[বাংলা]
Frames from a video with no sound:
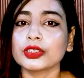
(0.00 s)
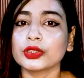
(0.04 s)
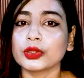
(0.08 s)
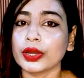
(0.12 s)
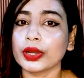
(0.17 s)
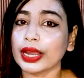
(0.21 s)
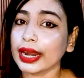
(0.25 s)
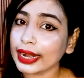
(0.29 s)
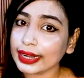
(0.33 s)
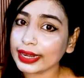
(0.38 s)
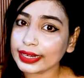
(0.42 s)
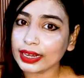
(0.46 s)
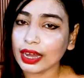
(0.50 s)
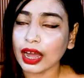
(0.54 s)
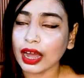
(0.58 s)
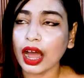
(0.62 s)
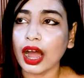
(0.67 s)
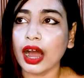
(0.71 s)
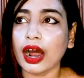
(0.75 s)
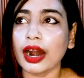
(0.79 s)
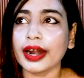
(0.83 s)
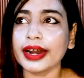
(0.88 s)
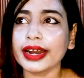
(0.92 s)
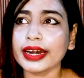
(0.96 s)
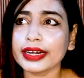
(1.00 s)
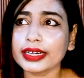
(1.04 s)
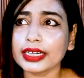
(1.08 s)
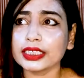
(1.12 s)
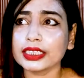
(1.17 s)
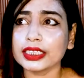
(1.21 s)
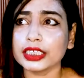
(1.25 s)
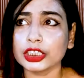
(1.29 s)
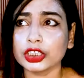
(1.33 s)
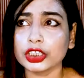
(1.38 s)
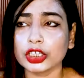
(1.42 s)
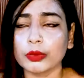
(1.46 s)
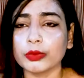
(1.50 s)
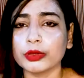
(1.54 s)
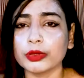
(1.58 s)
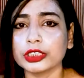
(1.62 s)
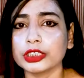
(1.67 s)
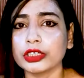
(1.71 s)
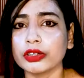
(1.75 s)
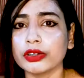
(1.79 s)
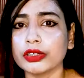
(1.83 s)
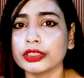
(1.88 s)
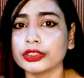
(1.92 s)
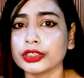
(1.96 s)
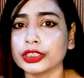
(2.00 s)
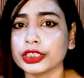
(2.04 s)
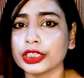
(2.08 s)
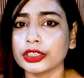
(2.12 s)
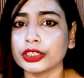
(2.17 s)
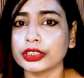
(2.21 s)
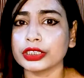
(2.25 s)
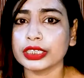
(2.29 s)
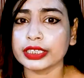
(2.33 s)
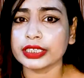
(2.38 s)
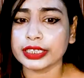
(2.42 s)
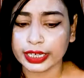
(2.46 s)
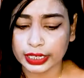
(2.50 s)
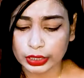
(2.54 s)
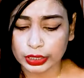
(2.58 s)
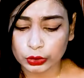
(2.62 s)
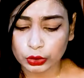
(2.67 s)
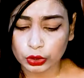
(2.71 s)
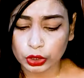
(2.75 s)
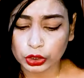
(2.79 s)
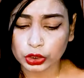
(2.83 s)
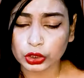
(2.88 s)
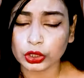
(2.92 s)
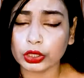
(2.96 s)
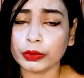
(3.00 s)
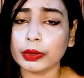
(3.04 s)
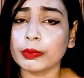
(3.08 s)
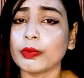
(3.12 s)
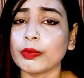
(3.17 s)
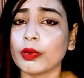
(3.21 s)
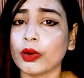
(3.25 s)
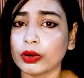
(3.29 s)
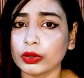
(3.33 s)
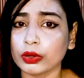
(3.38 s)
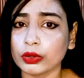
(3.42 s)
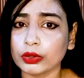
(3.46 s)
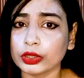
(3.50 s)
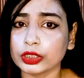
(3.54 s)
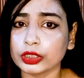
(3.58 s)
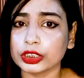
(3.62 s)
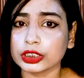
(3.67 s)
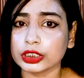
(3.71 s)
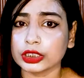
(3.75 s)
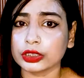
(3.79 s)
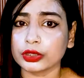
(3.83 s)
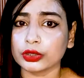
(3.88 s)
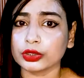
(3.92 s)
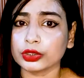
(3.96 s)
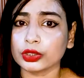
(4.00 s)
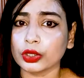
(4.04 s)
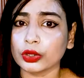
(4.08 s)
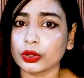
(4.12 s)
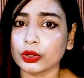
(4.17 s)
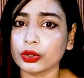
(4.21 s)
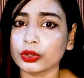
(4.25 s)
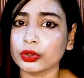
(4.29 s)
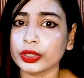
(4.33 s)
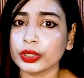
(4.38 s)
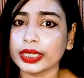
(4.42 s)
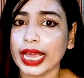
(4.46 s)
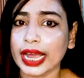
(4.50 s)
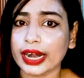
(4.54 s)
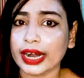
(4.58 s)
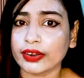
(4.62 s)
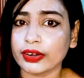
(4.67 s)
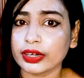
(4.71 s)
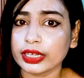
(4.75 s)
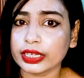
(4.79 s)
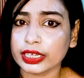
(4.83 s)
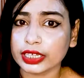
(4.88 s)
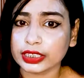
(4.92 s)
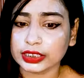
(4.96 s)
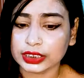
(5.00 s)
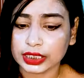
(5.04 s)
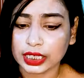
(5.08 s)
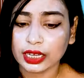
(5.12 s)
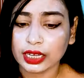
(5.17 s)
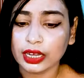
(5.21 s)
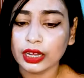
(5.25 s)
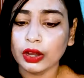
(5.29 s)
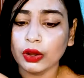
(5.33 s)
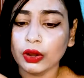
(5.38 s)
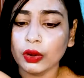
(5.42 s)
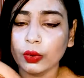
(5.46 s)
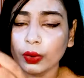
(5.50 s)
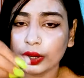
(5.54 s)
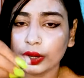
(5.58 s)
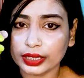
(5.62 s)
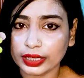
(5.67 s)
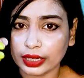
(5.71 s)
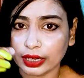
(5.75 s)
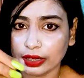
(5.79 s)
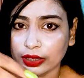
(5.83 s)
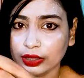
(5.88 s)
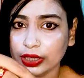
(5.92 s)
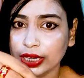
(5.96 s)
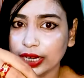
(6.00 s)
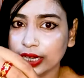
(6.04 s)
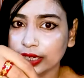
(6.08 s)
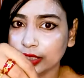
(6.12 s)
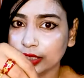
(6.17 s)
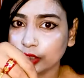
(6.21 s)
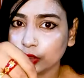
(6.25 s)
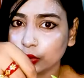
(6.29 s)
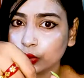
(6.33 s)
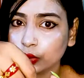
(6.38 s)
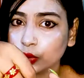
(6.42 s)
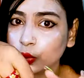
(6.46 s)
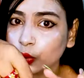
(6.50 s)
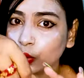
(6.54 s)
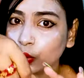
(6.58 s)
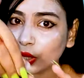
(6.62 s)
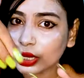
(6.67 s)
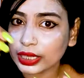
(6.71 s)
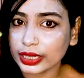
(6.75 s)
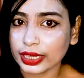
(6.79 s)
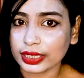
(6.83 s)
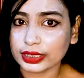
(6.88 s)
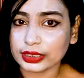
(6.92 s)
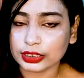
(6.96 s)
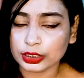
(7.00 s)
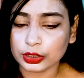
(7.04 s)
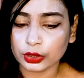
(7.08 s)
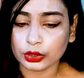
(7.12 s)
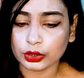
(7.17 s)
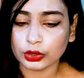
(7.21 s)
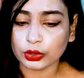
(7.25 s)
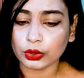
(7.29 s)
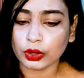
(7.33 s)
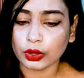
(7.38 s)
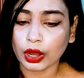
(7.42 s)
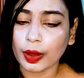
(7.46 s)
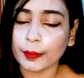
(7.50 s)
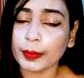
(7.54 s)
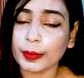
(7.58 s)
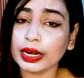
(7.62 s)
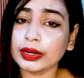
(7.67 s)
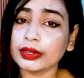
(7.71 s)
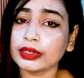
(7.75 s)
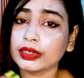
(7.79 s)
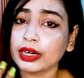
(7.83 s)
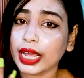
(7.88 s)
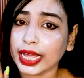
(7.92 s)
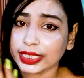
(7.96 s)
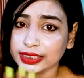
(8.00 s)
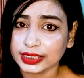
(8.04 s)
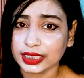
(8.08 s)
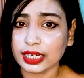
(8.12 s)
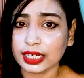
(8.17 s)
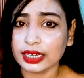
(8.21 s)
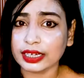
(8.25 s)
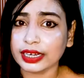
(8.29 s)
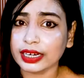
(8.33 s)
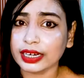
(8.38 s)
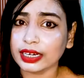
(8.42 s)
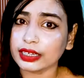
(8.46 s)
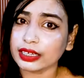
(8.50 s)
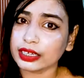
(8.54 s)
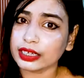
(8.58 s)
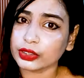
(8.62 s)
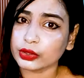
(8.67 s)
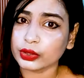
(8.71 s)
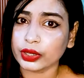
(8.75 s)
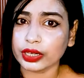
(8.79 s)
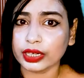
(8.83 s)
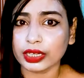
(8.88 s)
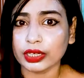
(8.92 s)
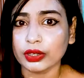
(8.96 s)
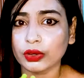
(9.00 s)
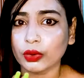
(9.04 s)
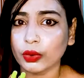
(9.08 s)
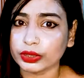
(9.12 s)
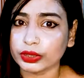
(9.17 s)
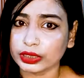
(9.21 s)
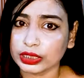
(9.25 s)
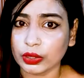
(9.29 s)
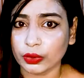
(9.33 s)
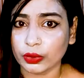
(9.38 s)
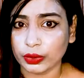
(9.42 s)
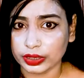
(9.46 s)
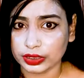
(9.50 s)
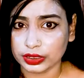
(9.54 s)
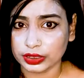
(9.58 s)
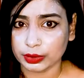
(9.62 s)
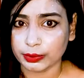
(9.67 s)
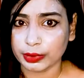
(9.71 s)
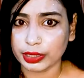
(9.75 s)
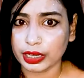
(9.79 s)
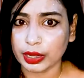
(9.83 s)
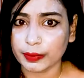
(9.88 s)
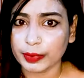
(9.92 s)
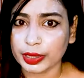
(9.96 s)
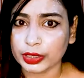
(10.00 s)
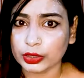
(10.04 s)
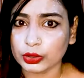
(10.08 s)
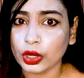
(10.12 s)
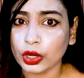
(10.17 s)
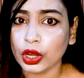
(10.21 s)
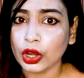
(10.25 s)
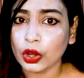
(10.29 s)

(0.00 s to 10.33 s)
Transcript: তো এটা আরেকটা যেটা সমস্যা হয়েছিল সেটা হচ্ছে নেলগুলো যখন বড় হচ্ছিল যখন ওই অ্যাক্রিলিকের যে ওটা নেলটা যখন খুলে যাচ্ছিলো তো আমার ন্যাচারাল নেল একটুখানি ক্ষতি হয়েছে মানে আমার একটু